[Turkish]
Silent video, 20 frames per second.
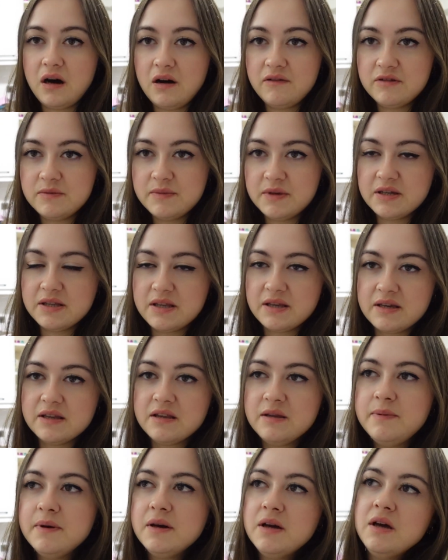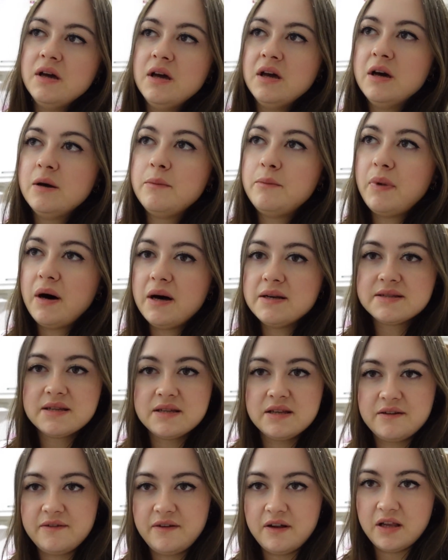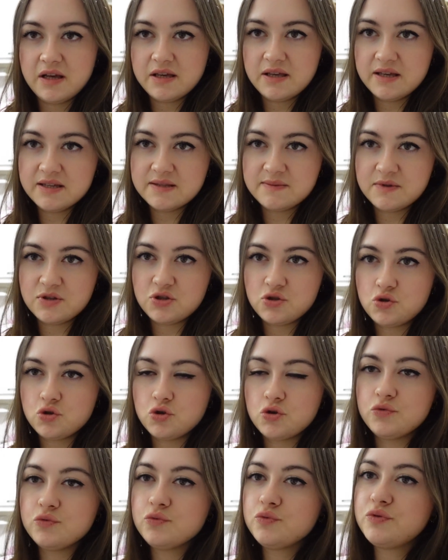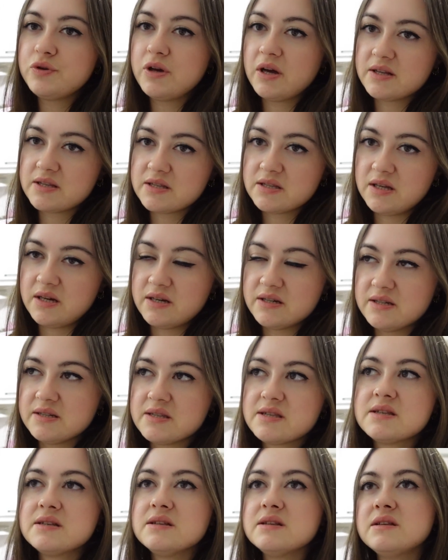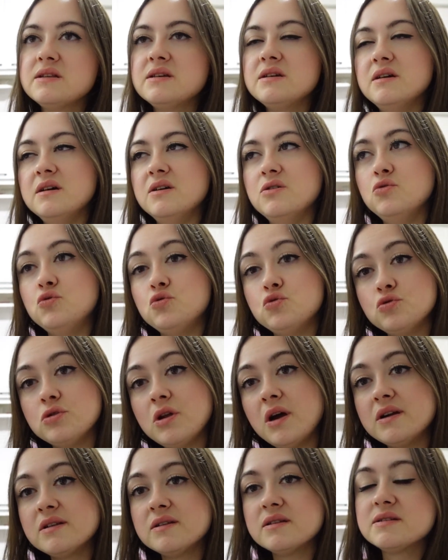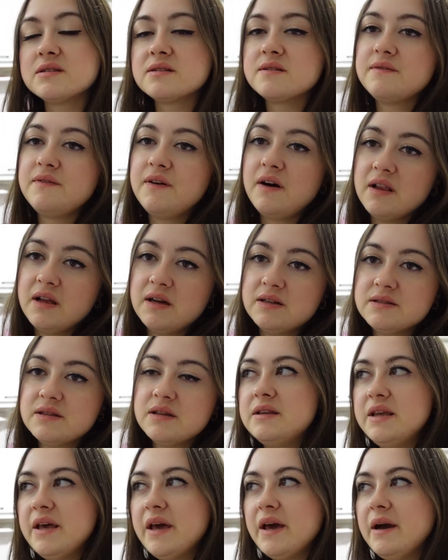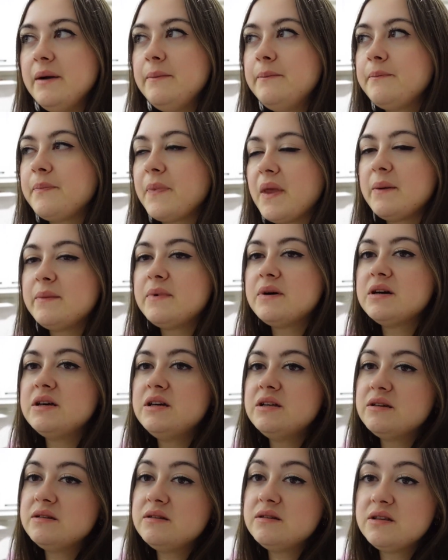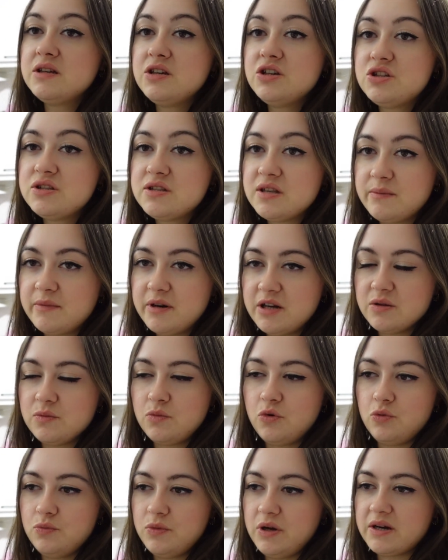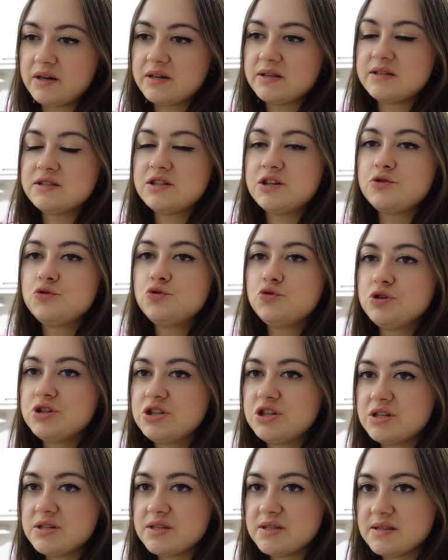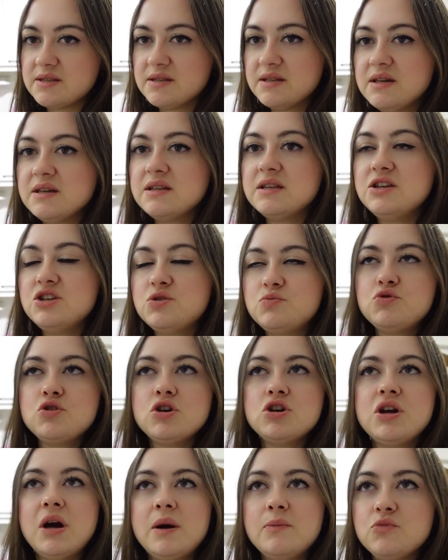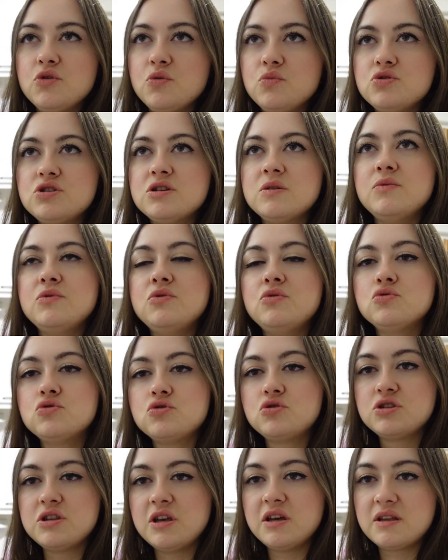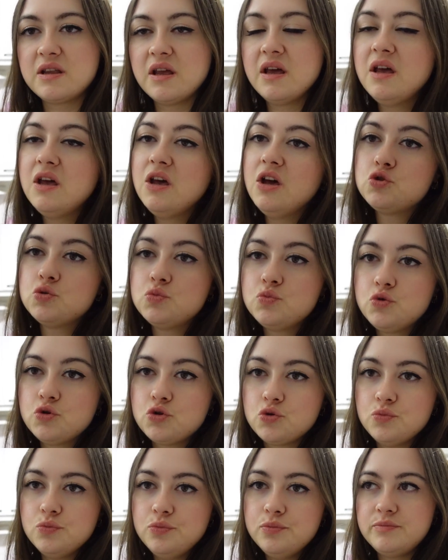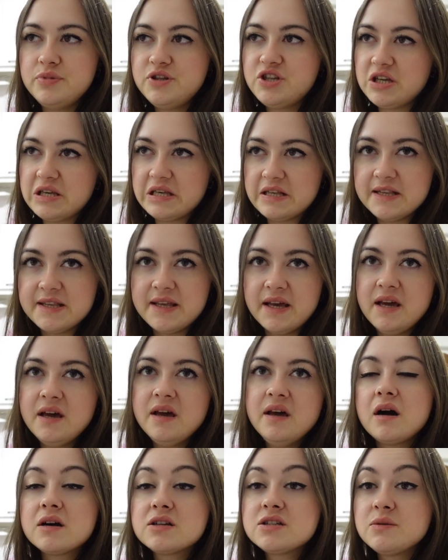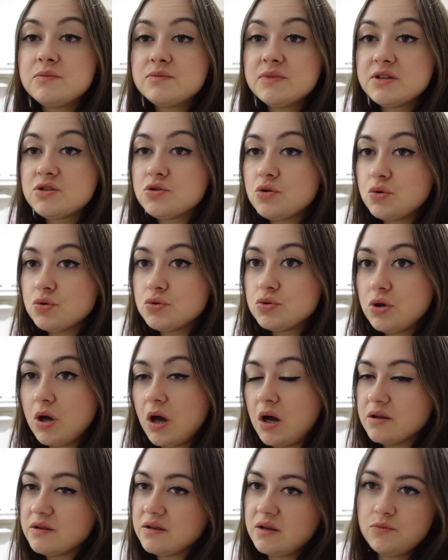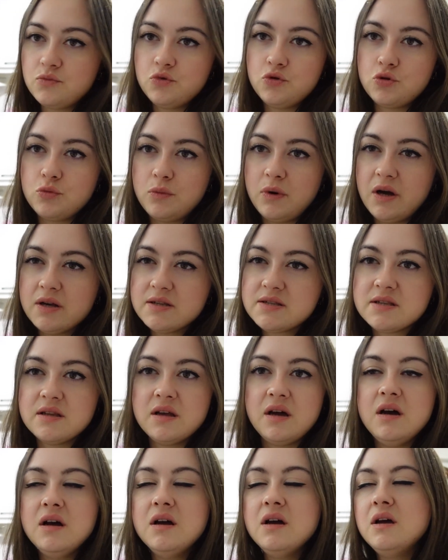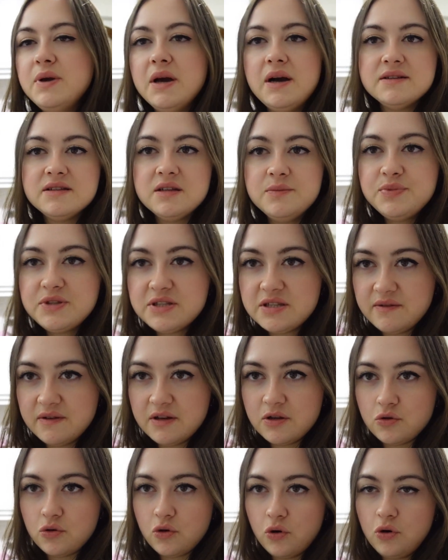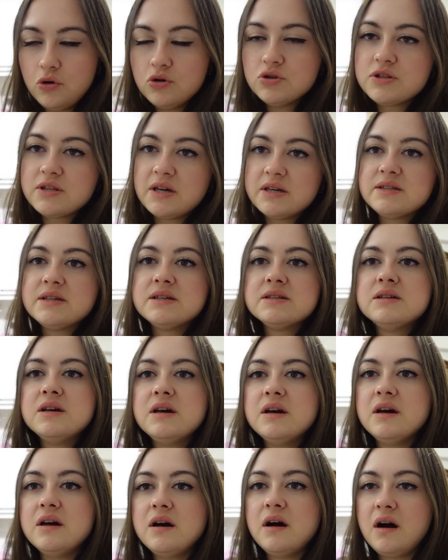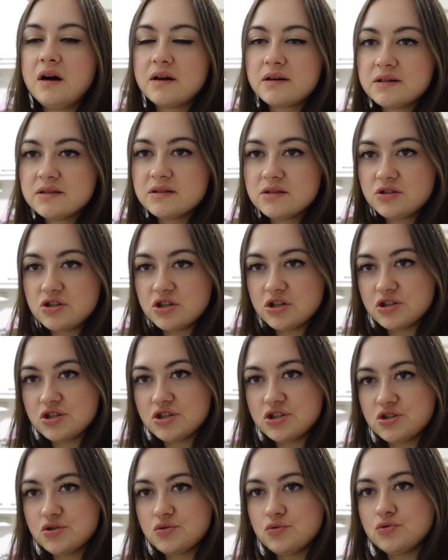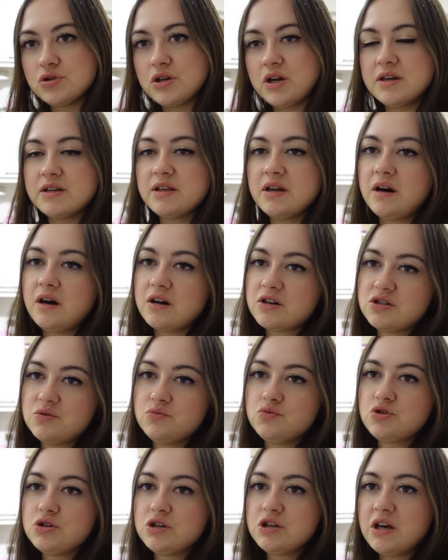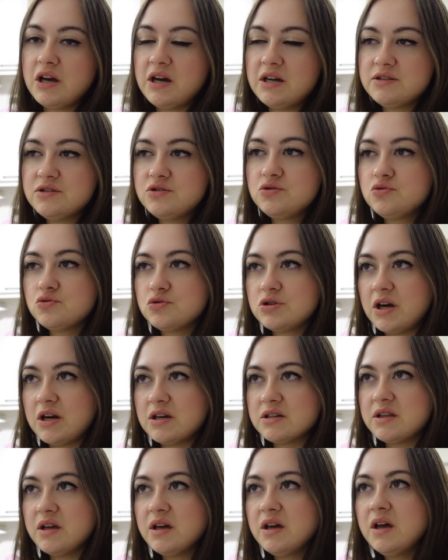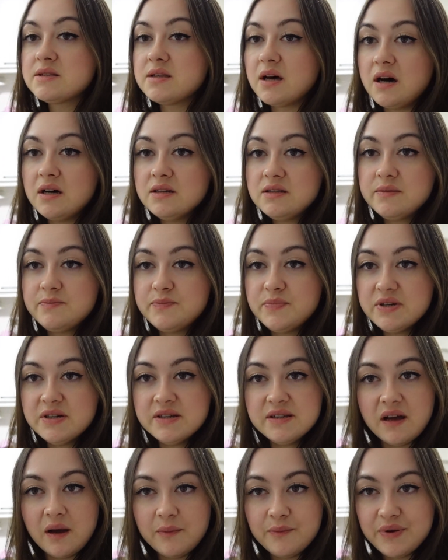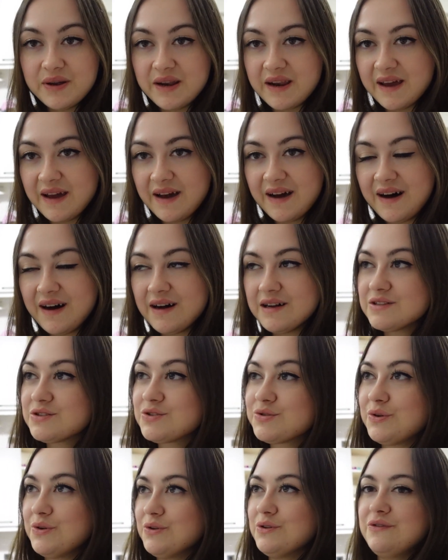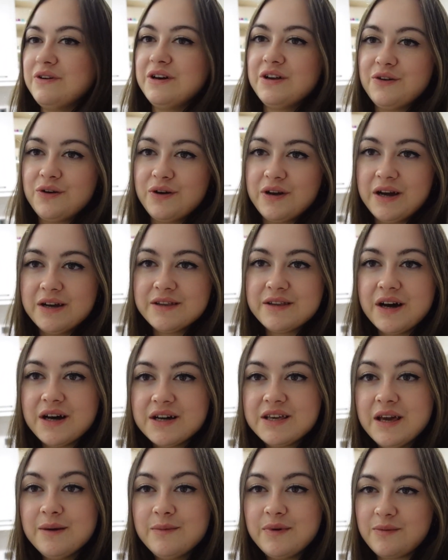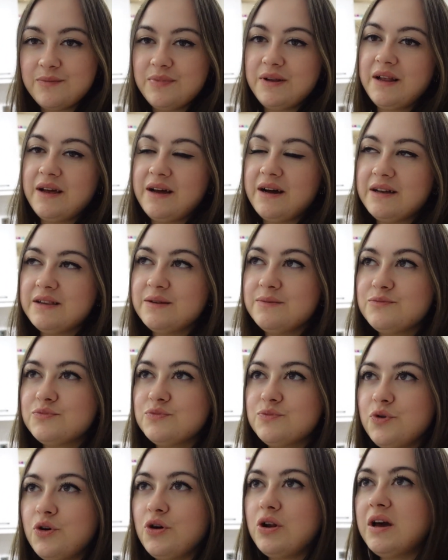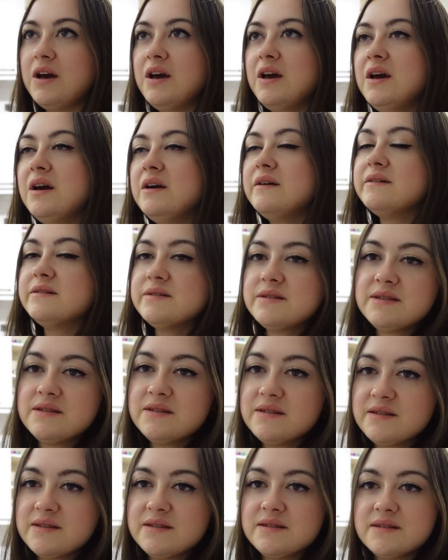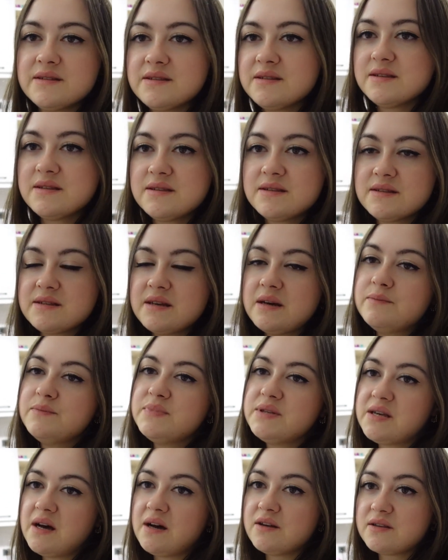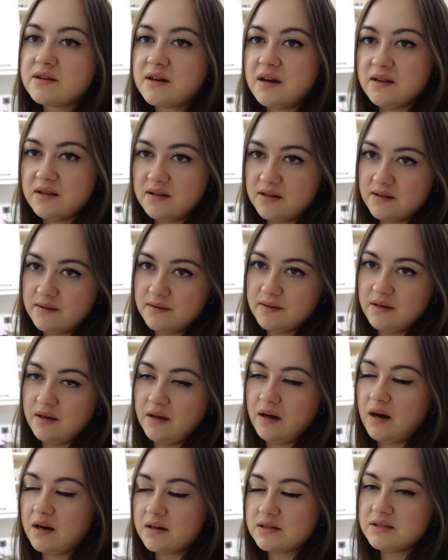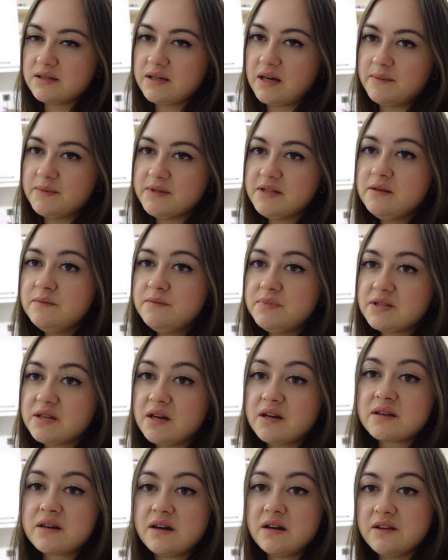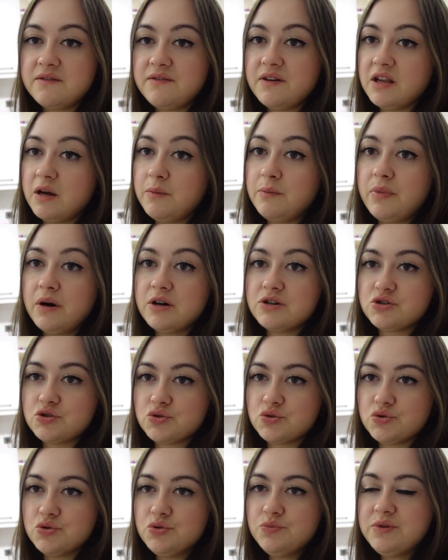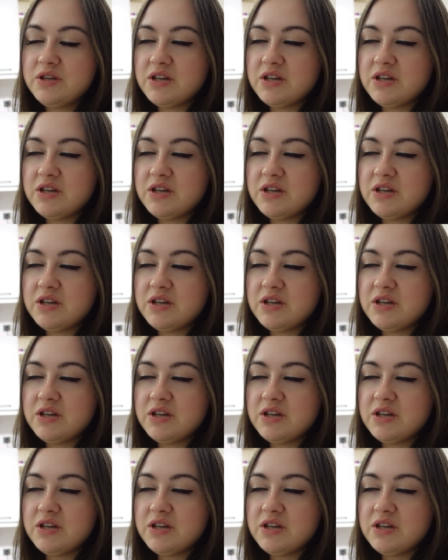AVM Kadıköy'e de gidip mağazaları falan gezmek istiyorum. Fiyatlar nasıl, e, ürünler nasıl falan diye. Ama inanın hiç zamanım olmuyor arkadaşlar. Gün içerisinde hani hiçbir şey yapmıyormuş gibi gözüksek de tüm günüm bir şekilde akşam nasıl olduğunu anlamıyorum asla. Bir anda biti veriyor. Zaten Hakan'ın çalıştığı günlerde, akşam üzeri geldiği günlerde saat birdenbire 6 veriyor. Yani daha yemek bile hani böyle hızlı hızlı hızlı hızlı tam bir saat kala e, Hakan'ın gelmesine bir saat kala falan başlıyorum